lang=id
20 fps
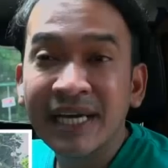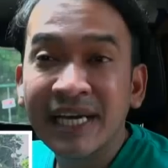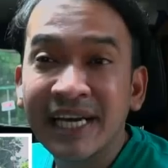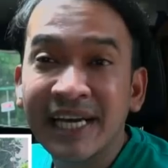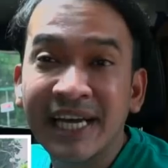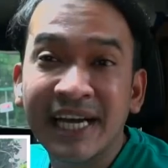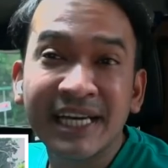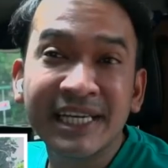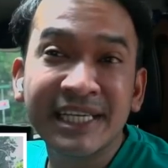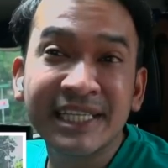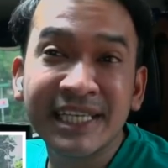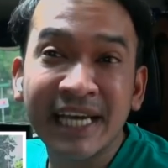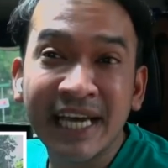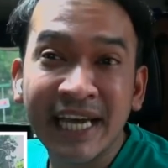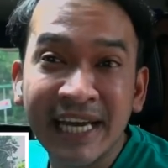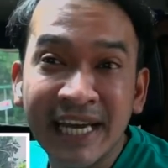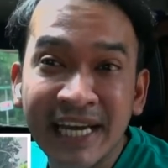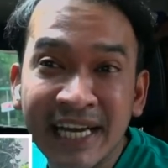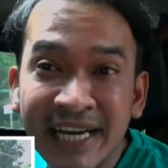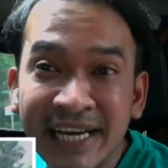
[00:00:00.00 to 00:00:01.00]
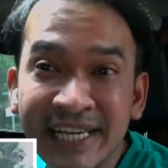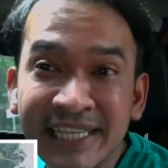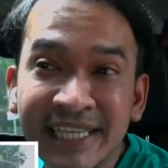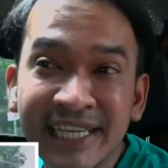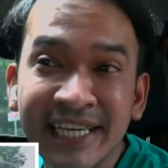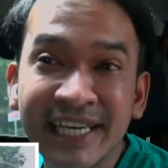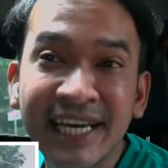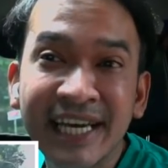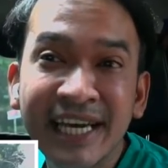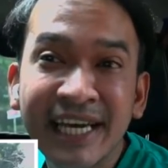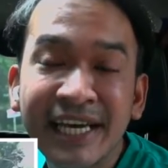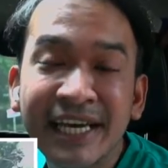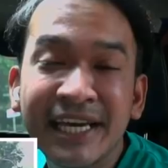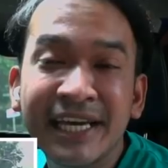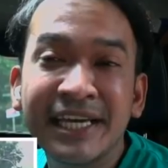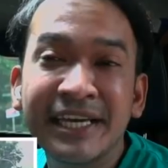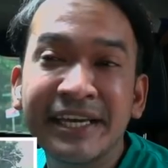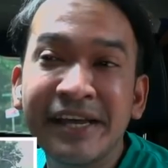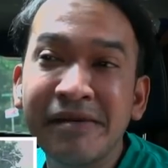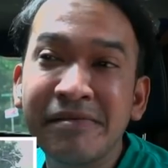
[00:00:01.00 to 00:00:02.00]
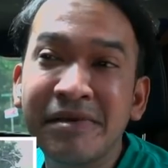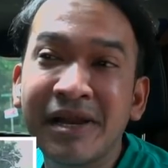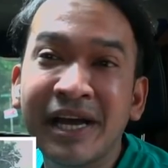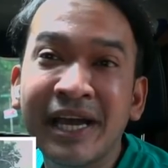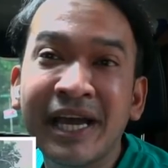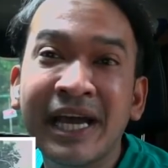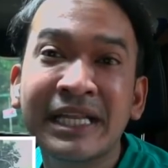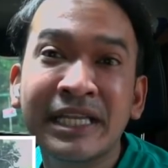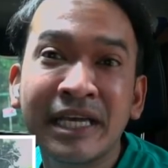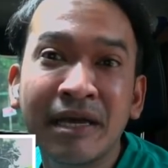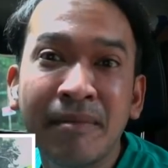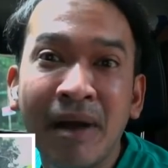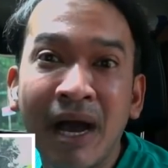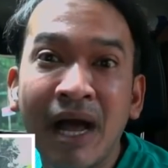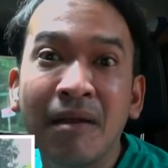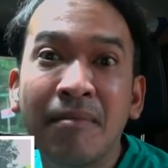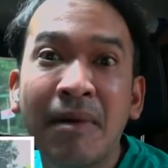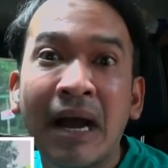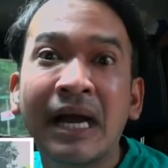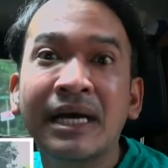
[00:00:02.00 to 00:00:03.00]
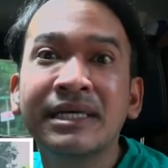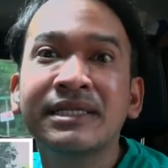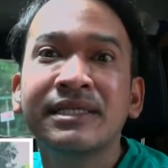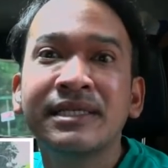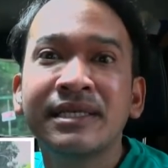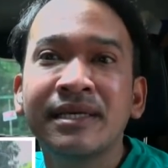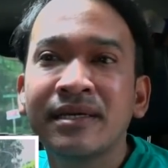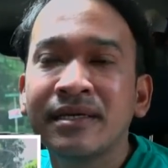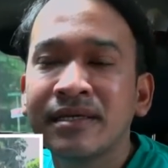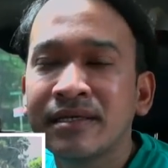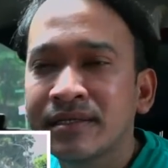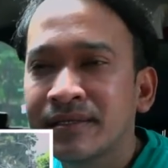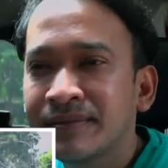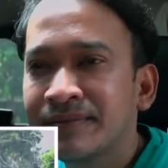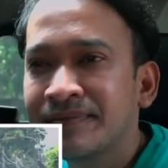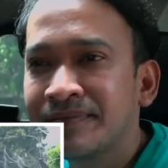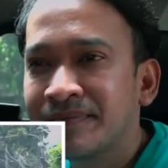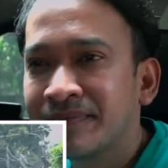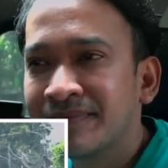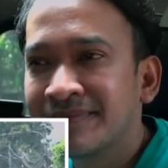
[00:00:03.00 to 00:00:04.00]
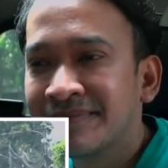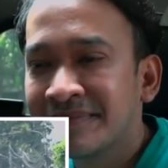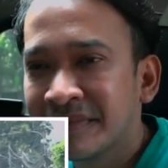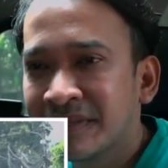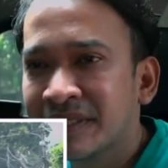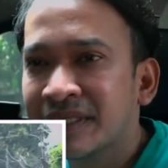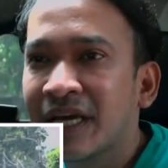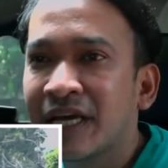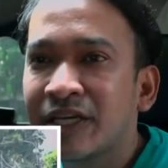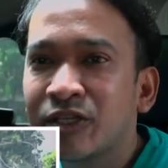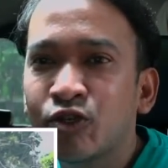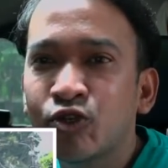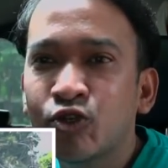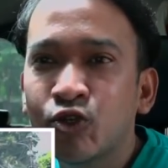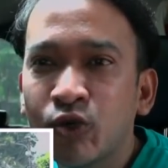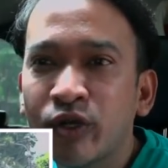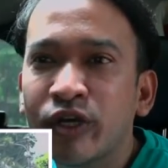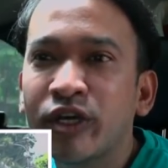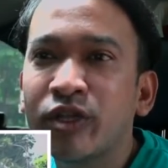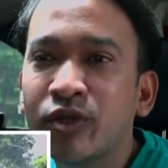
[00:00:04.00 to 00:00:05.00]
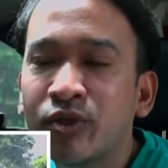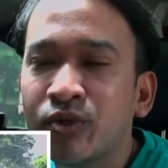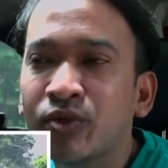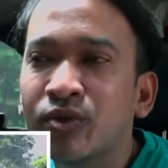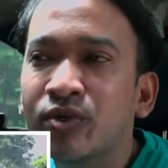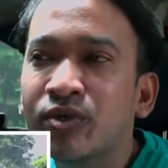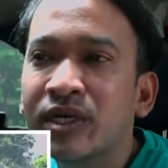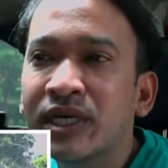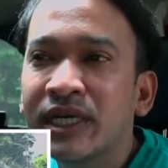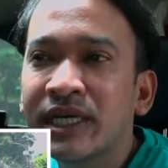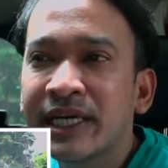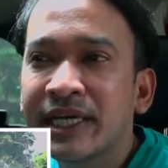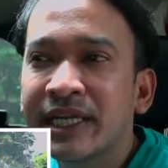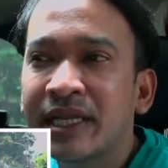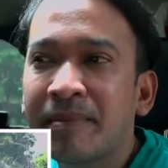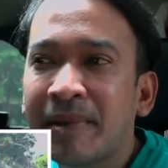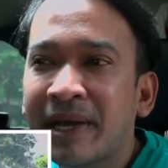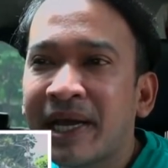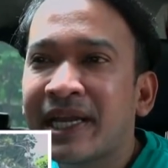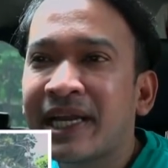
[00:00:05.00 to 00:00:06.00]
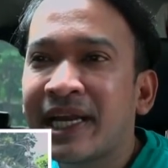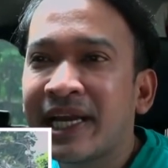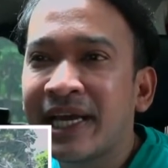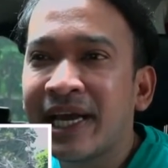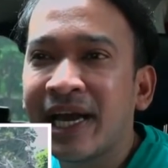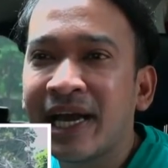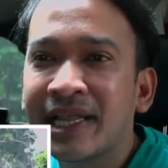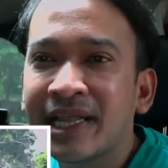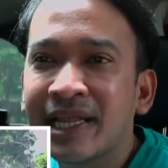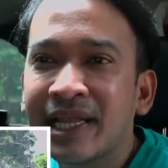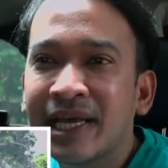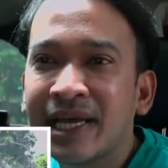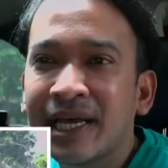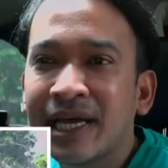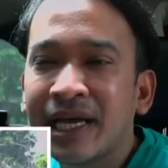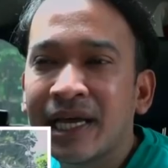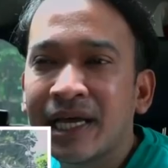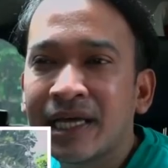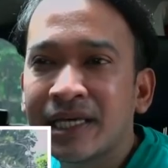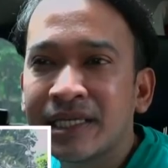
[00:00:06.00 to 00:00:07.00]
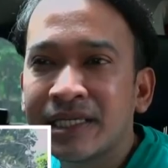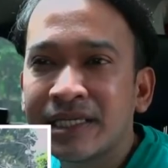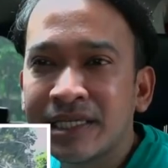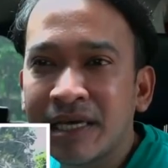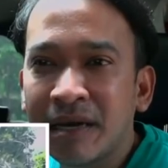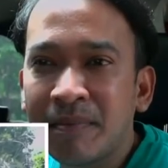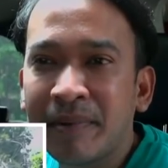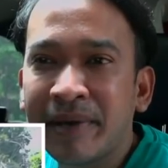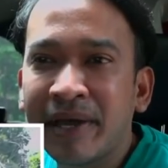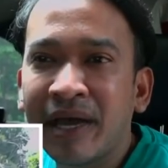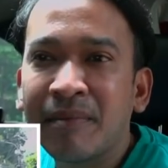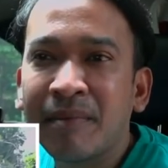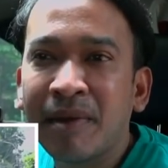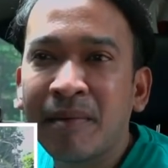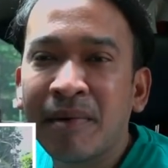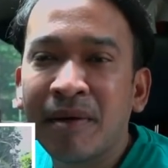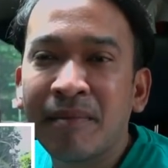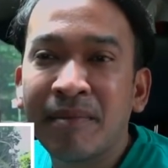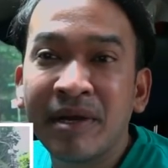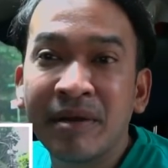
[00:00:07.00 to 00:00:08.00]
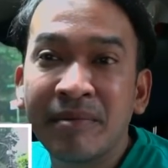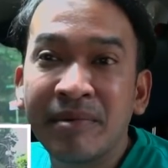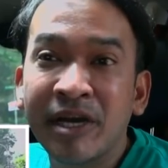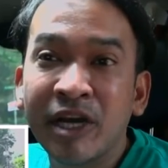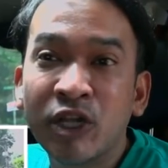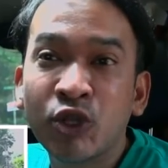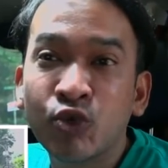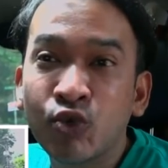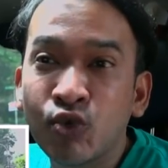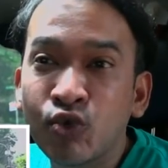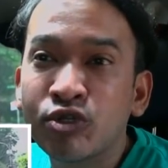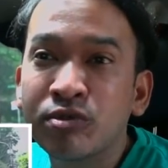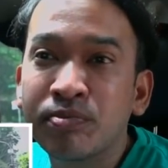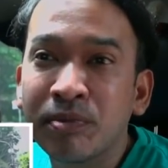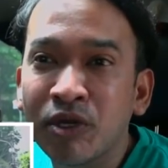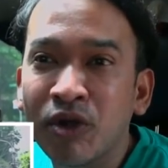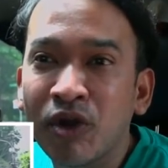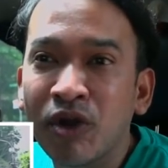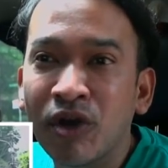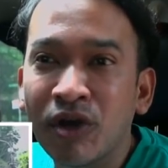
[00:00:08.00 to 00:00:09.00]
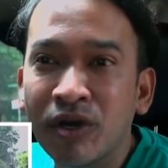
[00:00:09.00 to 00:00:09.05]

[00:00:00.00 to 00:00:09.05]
Yang saya dengar sih dia bilangnya katanya mahal banget sih. Ya justru itu kita pengen lihat siapa yang memang benar-benar tulus menolong.